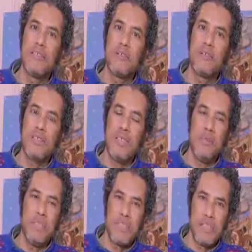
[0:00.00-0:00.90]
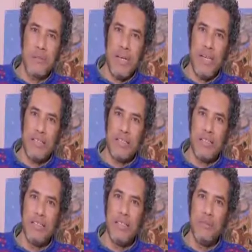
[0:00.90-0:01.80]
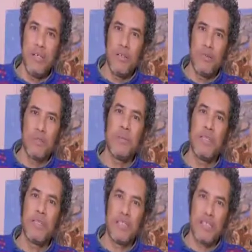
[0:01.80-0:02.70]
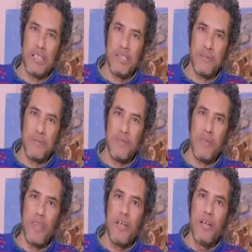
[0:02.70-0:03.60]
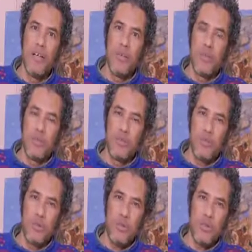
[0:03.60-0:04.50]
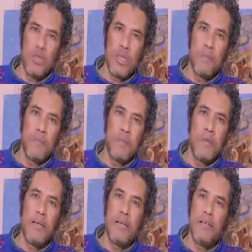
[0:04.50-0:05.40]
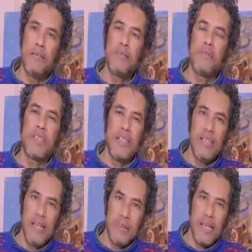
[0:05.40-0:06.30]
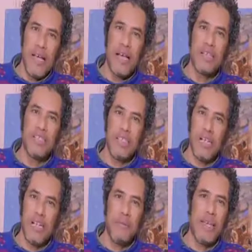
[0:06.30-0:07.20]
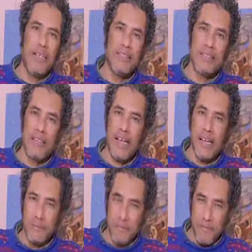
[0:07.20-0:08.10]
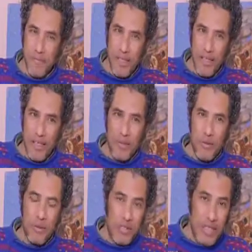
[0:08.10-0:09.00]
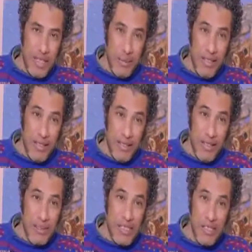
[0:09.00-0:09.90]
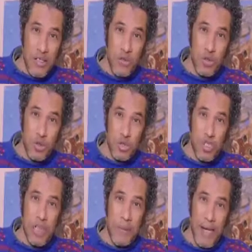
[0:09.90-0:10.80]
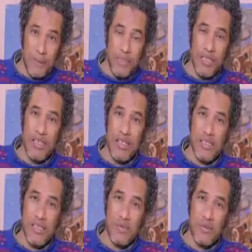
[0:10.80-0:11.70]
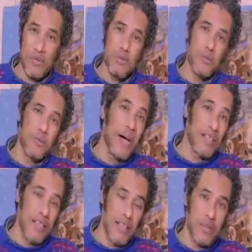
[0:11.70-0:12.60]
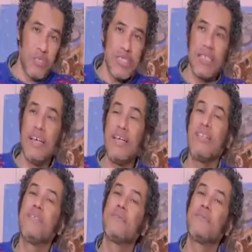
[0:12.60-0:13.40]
كنت تحب ترسم على الحيطان دايما وما تبطلش رسم وكنت تروح تجيب طينه من اخر الشارع من ناحيه الترعه وكنت تعمل تماثيل وشوش لجمال عبد الناصر وبعدين انور السادات